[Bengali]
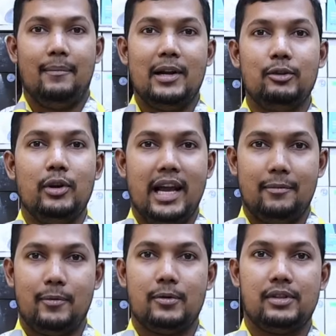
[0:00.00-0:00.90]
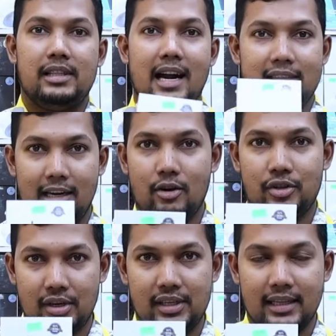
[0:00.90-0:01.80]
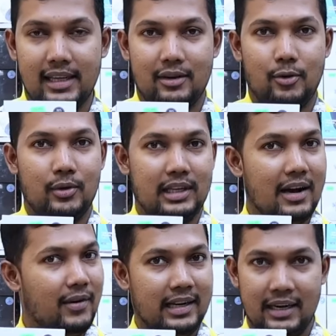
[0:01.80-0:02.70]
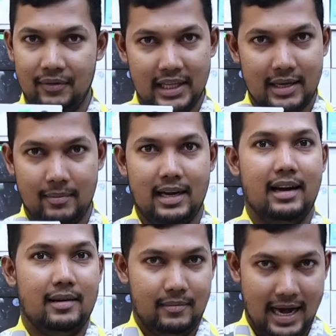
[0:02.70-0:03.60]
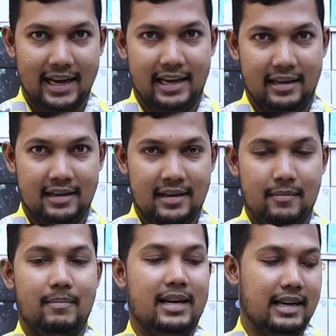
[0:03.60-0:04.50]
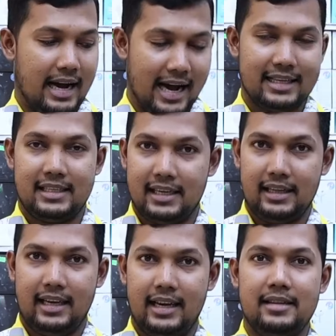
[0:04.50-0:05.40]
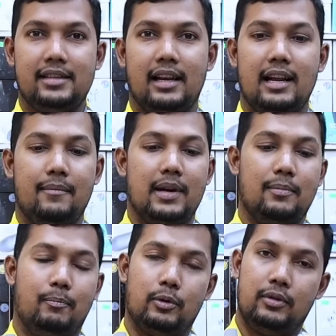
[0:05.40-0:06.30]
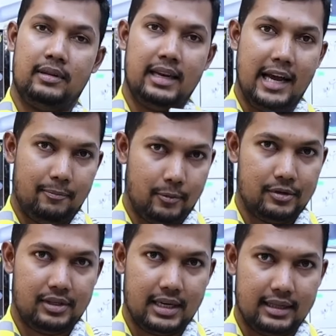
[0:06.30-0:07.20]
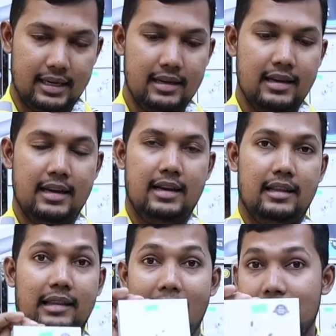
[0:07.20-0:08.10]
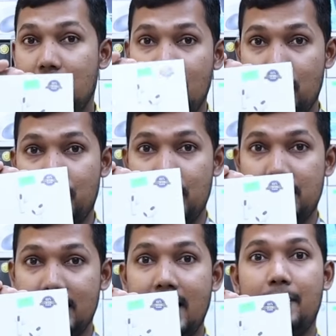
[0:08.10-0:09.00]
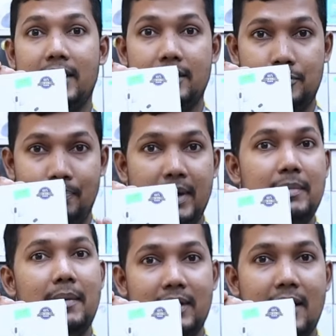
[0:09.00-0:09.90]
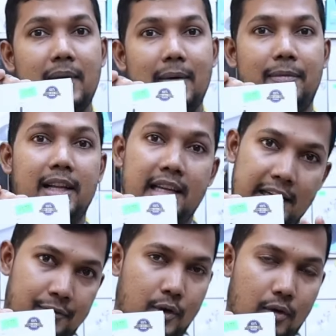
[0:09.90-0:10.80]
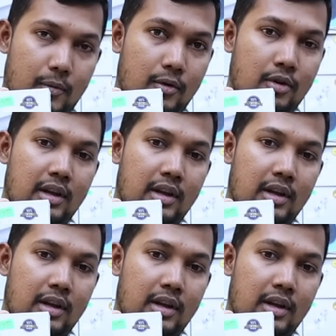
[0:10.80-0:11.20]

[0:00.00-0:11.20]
আমরা কিন্তু এয়ারপোর্টস থার্ড জেনারেশনের সাথে কোনো কাভার গিফট দিতাম না আগে বাট আজকে থেকে ইনশাল্লাহ আমরা প্রত্যেকটা এয়ারপোর্টসের সাথে থার্ড জেনারেশনের সাথে আমরা একটা প্রিমিয়াম কাভার আপনাদের গিফট করব